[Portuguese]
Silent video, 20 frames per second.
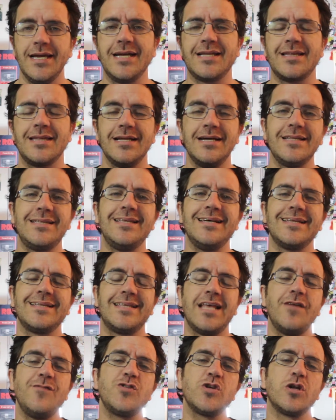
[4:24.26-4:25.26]
Em Atlanta,
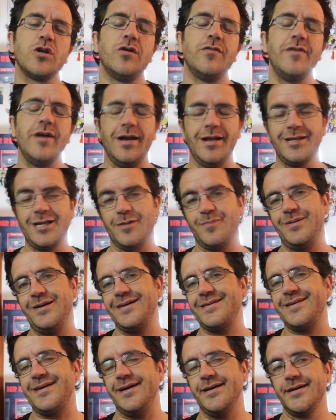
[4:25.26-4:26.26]
Donald Glover
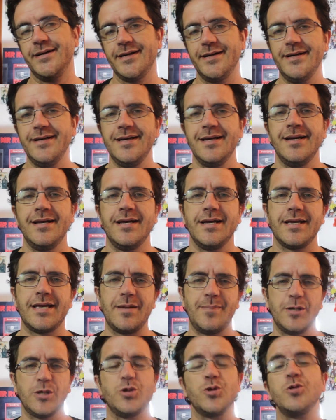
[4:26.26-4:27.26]
interpreta Ernie que
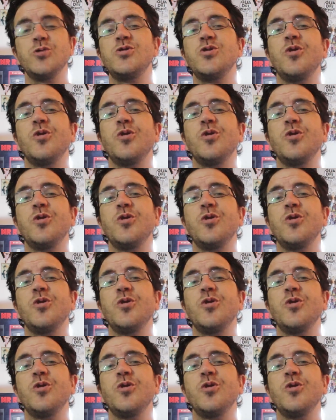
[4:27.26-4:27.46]
abandona o